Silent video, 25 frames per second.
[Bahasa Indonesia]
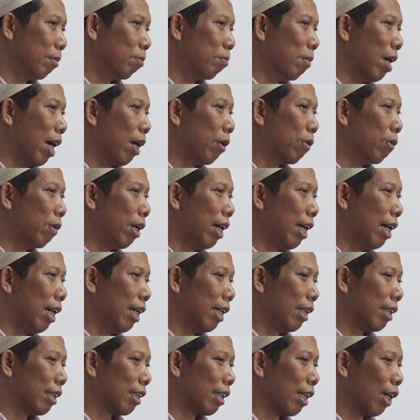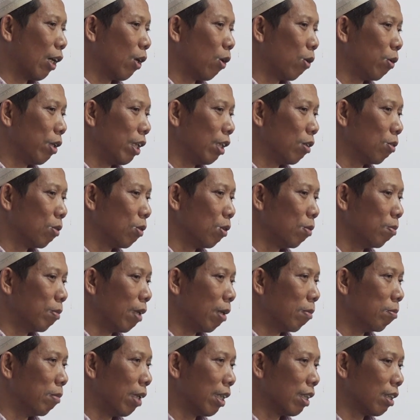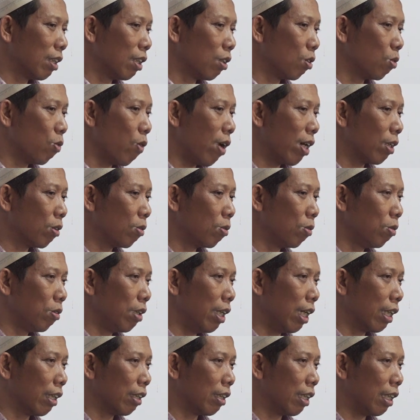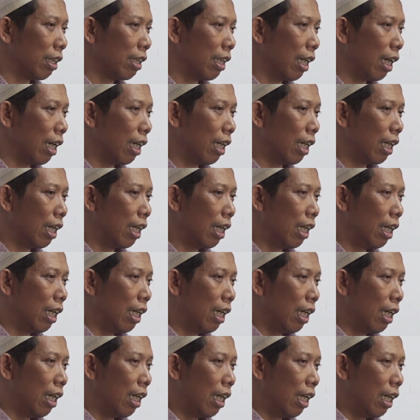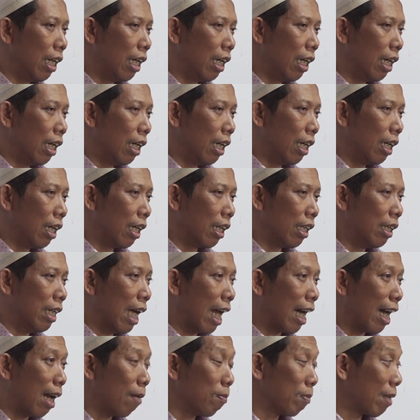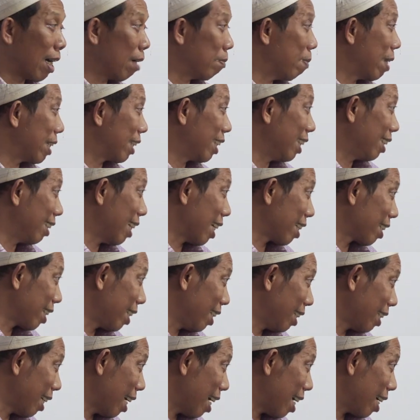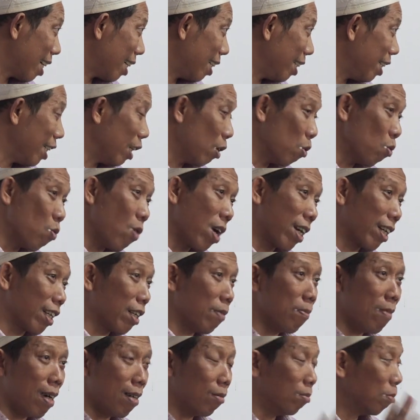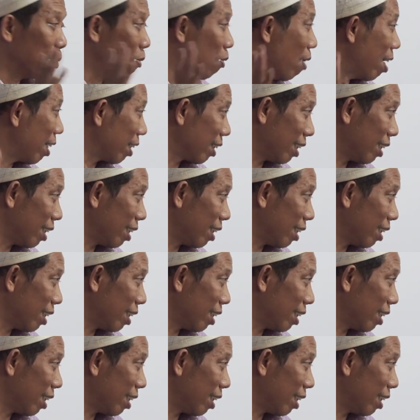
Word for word: Bahwa kalau itu memang sesuatu yang tidak dalam kapasitas kita, di luar kemampuan